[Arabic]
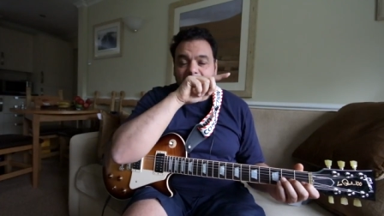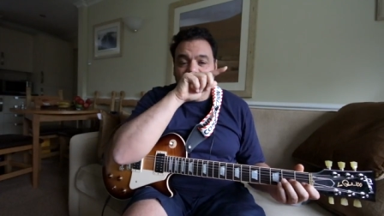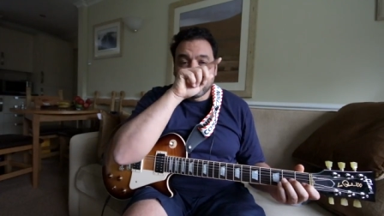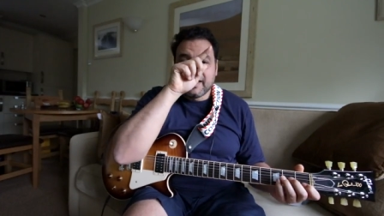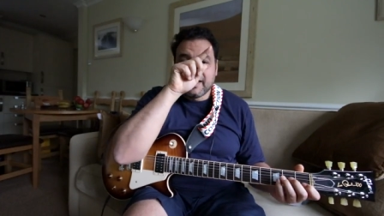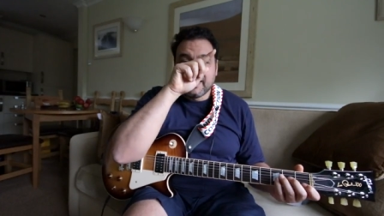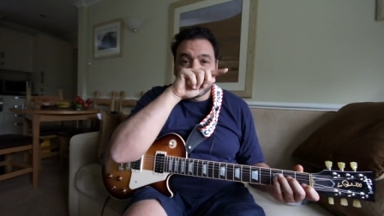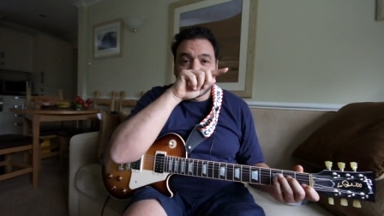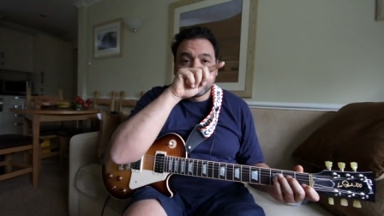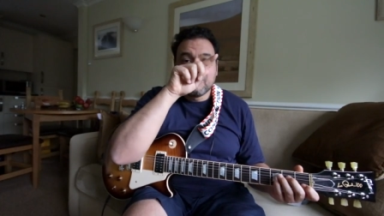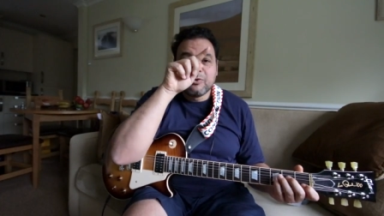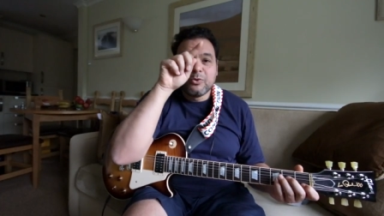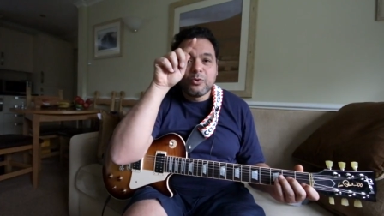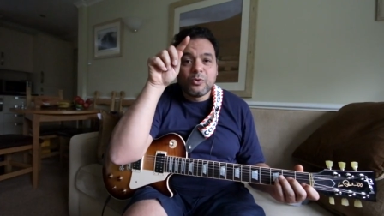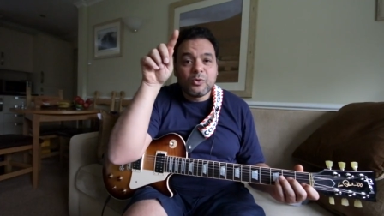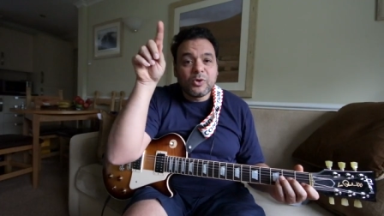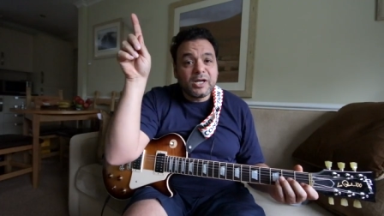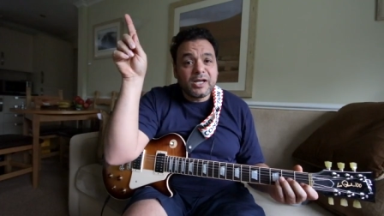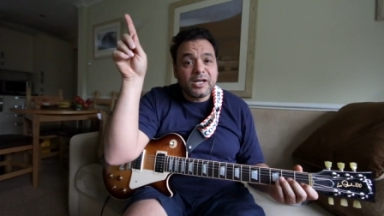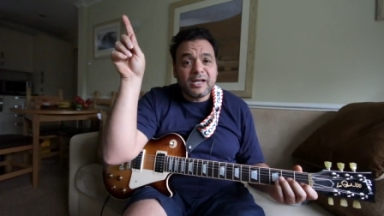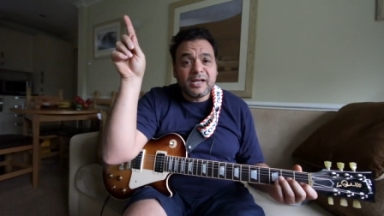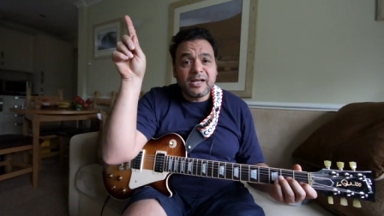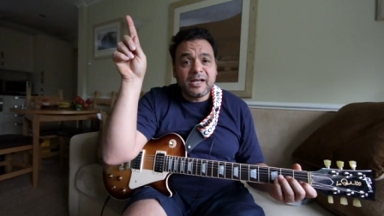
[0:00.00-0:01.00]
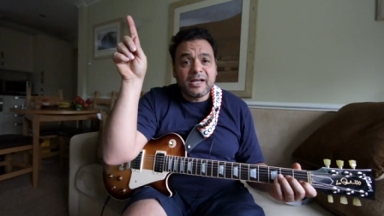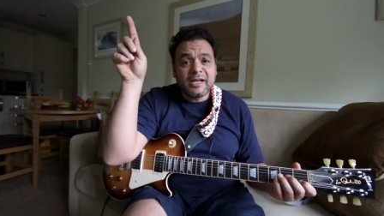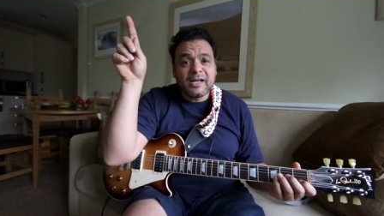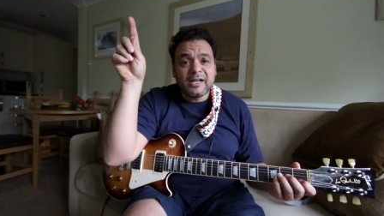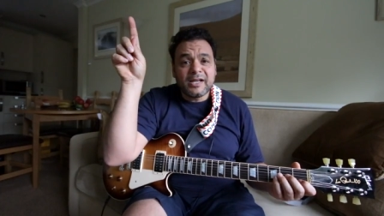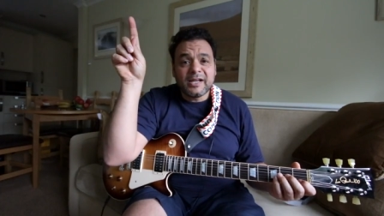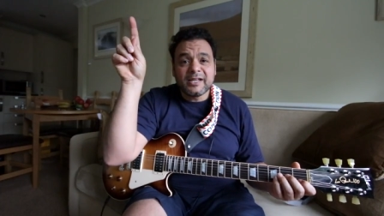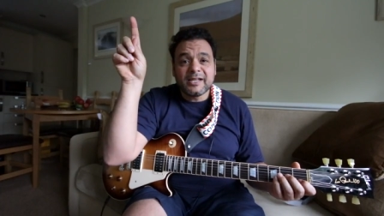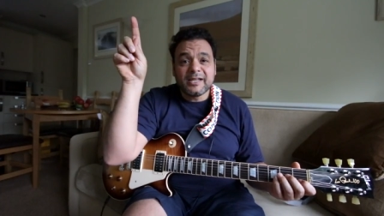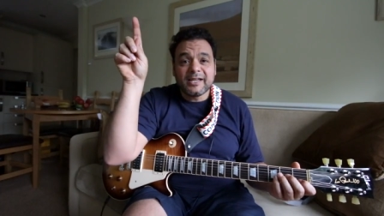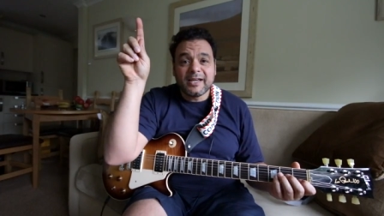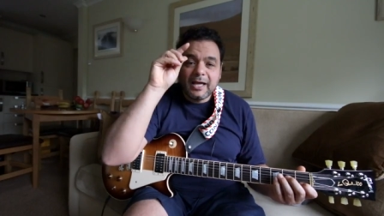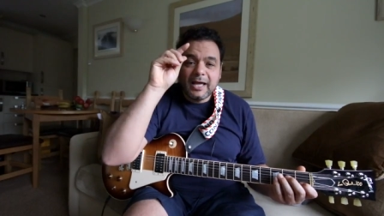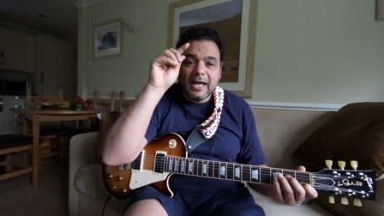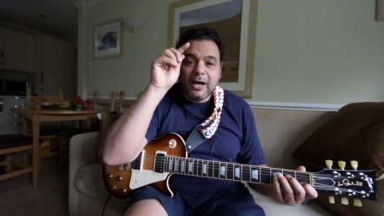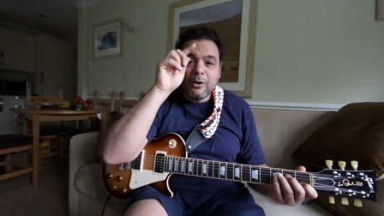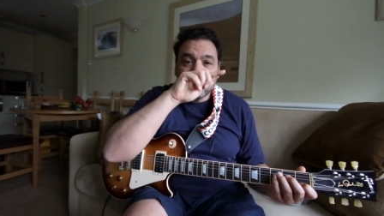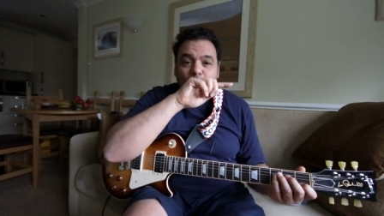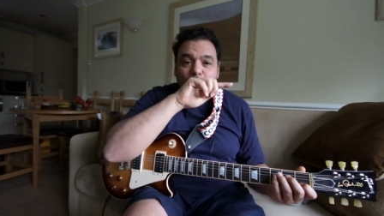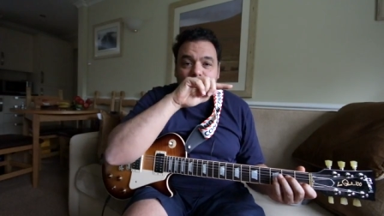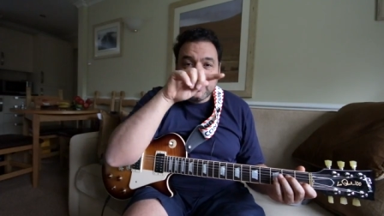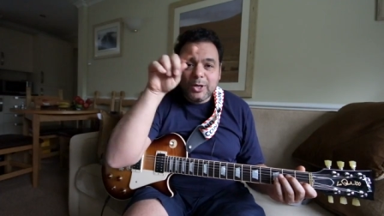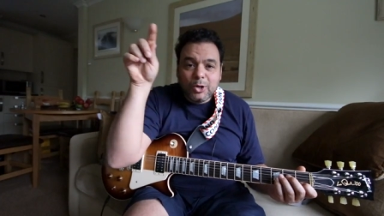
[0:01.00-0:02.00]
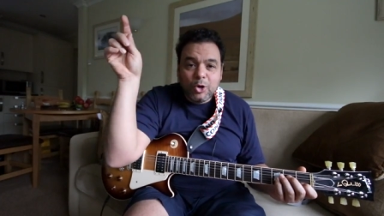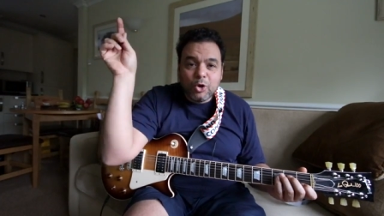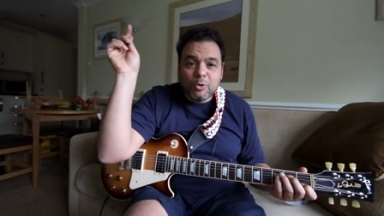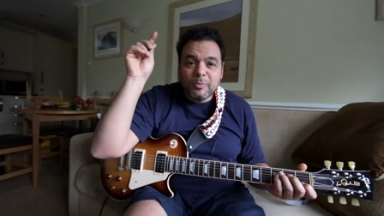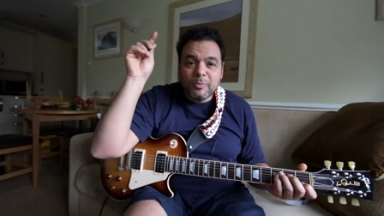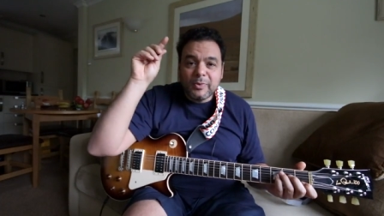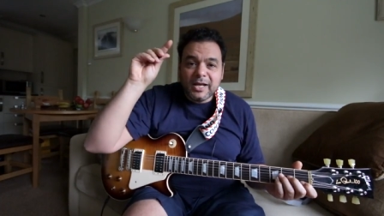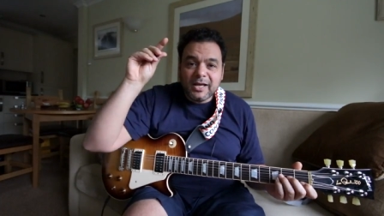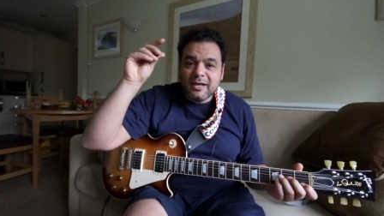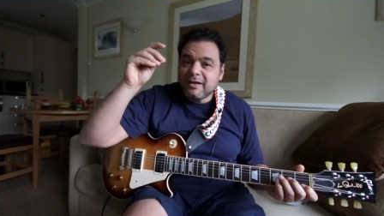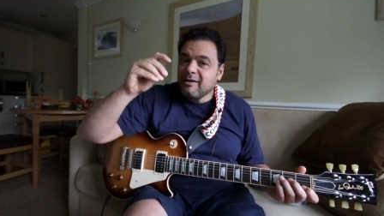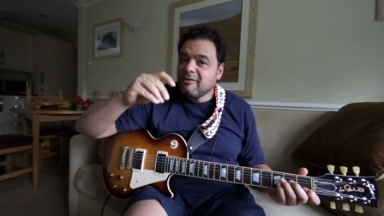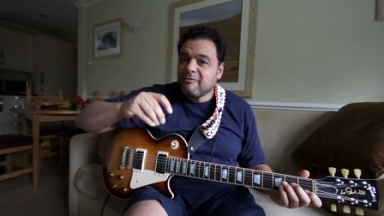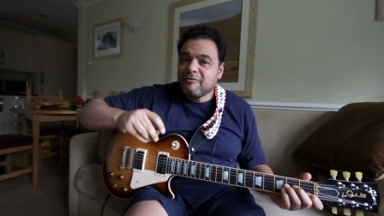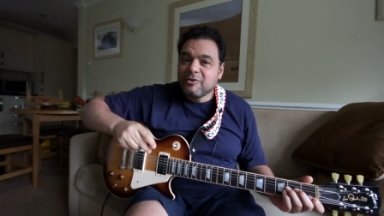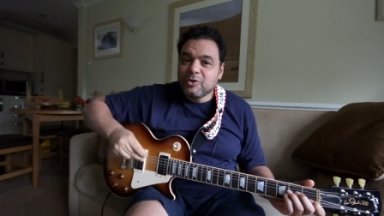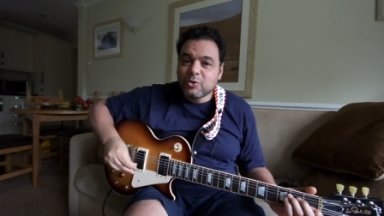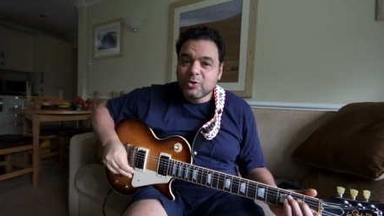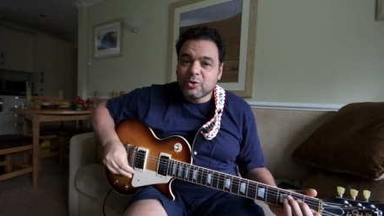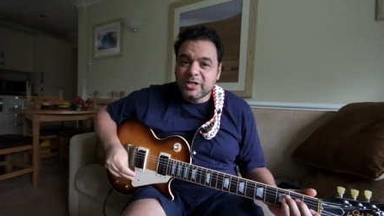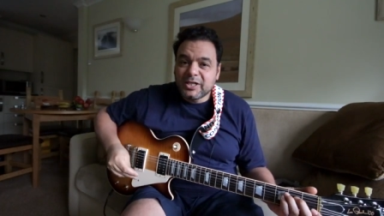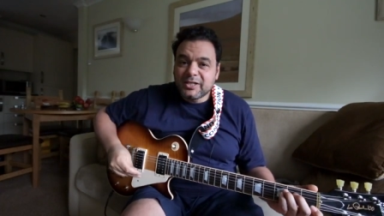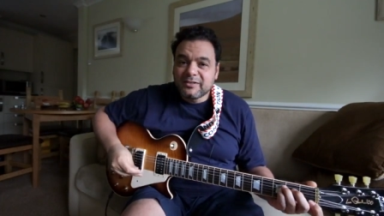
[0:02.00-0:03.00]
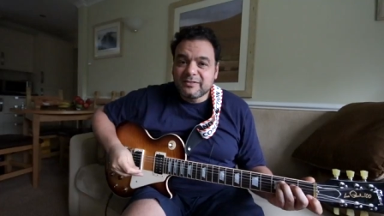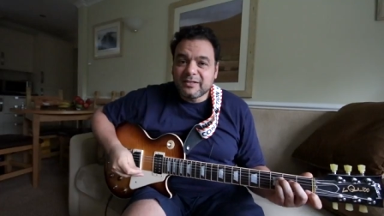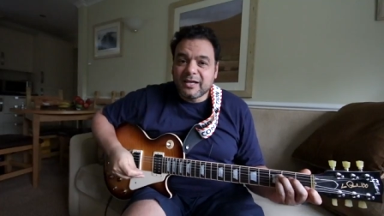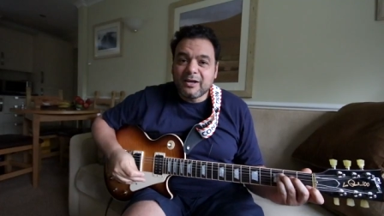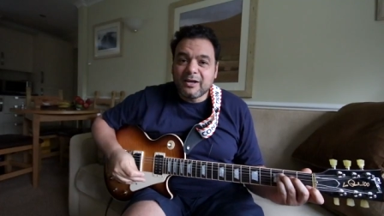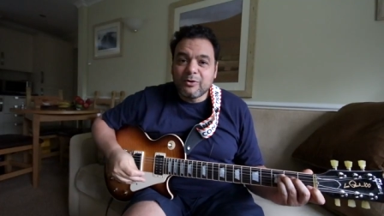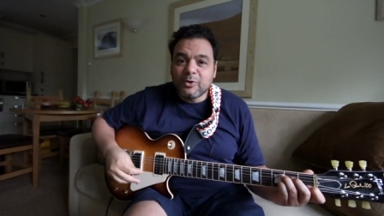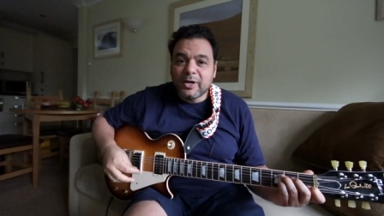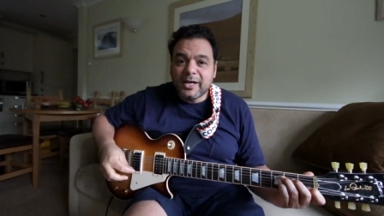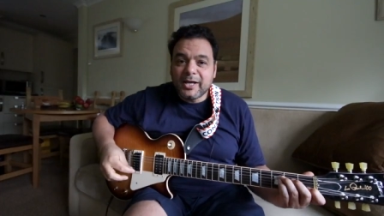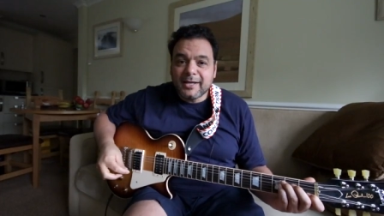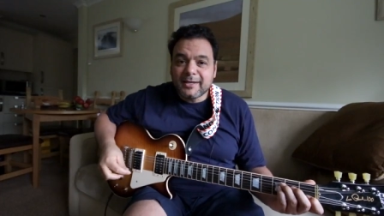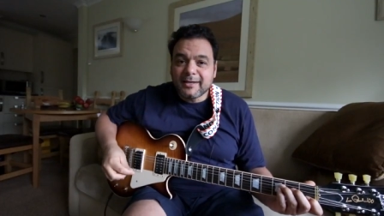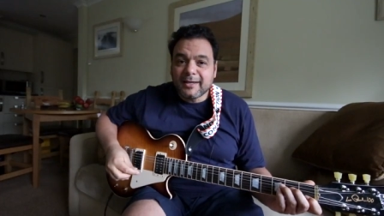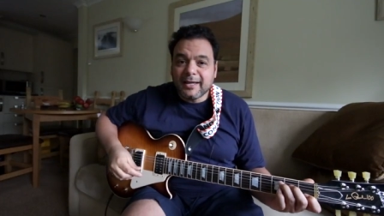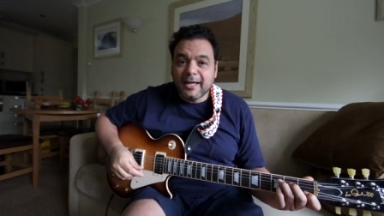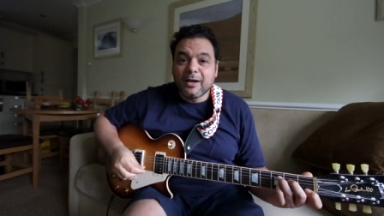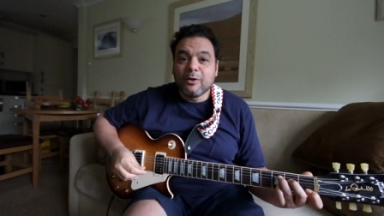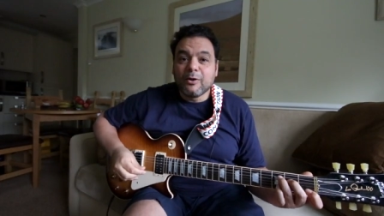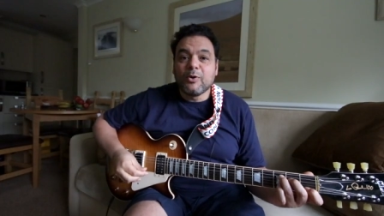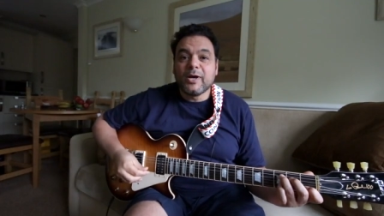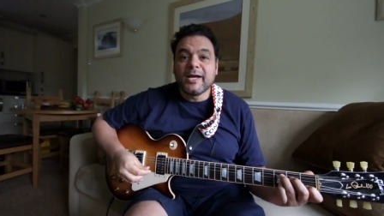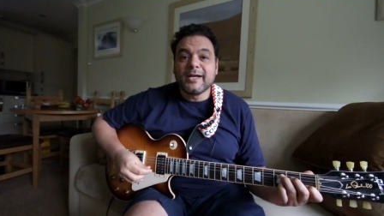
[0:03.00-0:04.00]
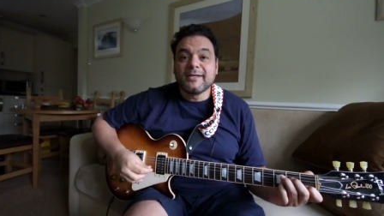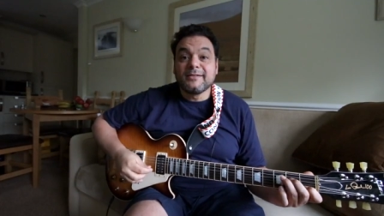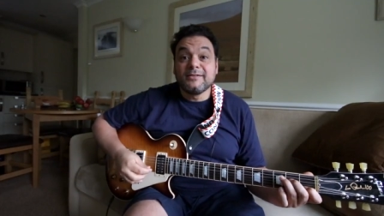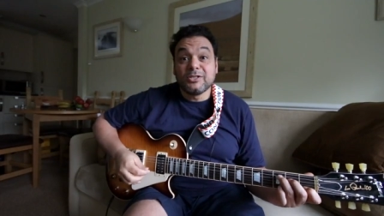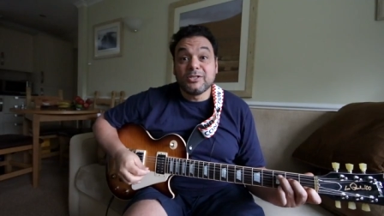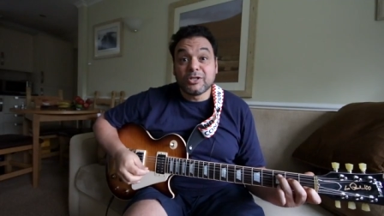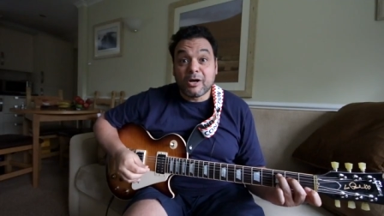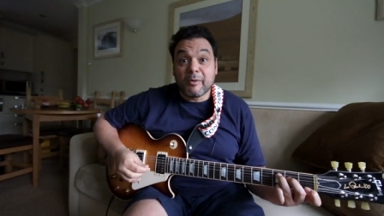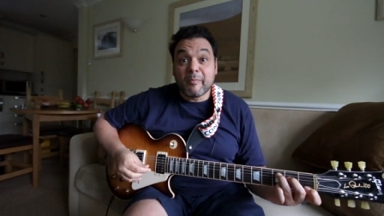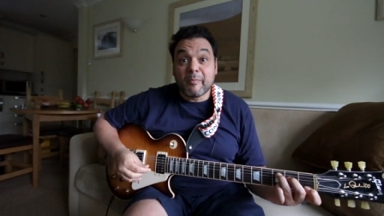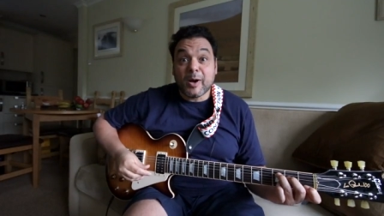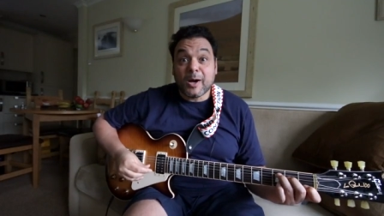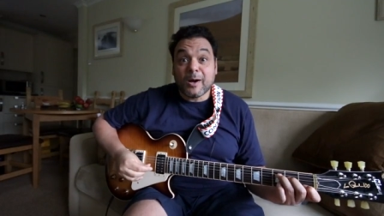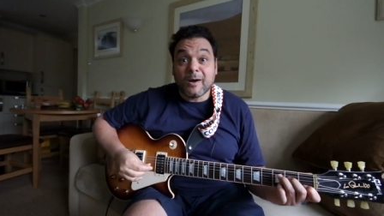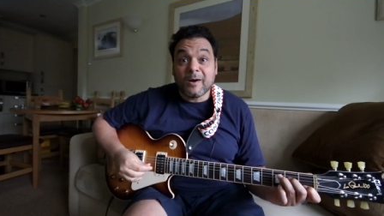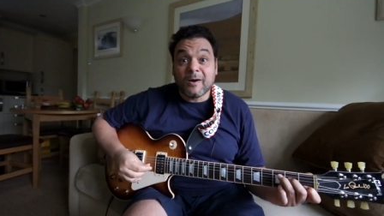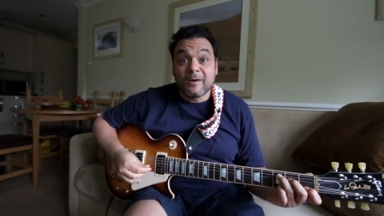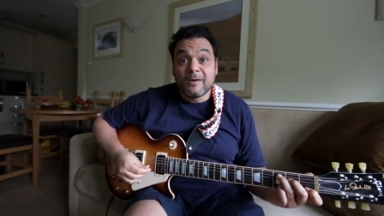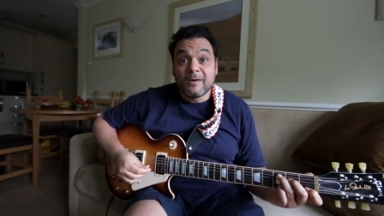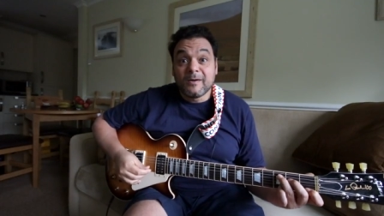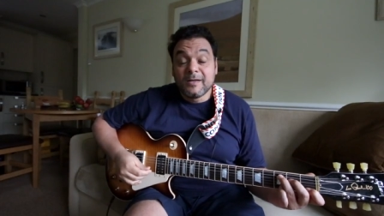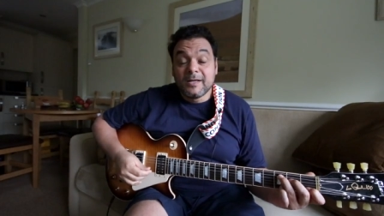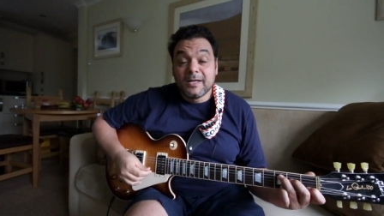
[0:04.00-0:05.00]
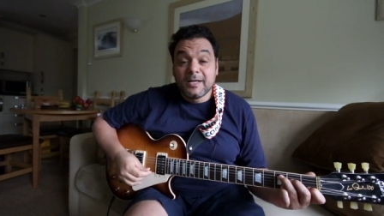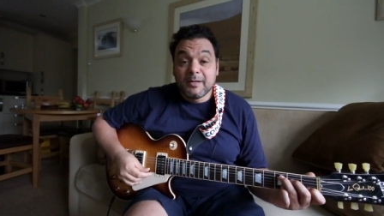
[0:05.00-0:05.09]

أهواك أول جملة في أغنية أهواك أهواك دي رابعة